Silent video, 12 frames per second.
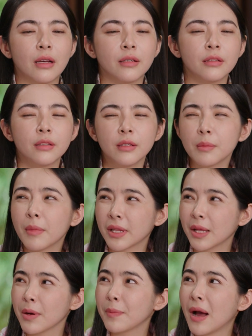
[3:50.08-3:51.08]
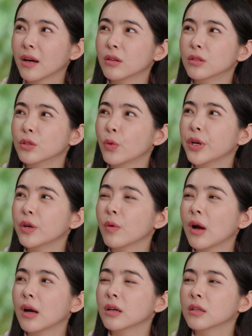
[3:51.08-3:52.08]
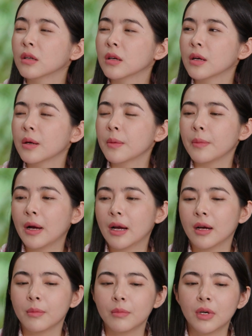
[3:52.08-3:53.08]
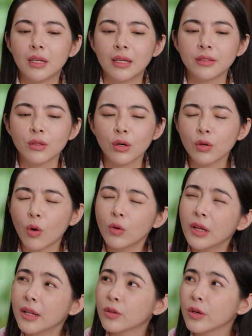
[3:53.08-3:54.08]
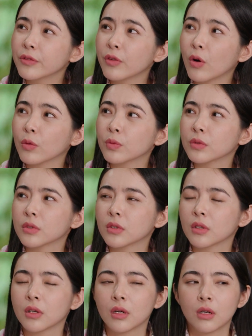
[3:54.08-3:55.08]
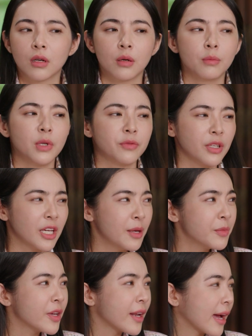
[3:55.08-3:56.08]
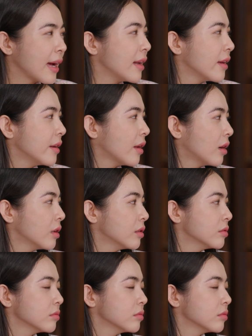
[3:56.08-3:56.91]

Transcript: Tại em thấy bác ba cương quyết quá Mà mình lại chưa có đủ lý để thuyết phục Mình phải kiếm cho ra cái lý đó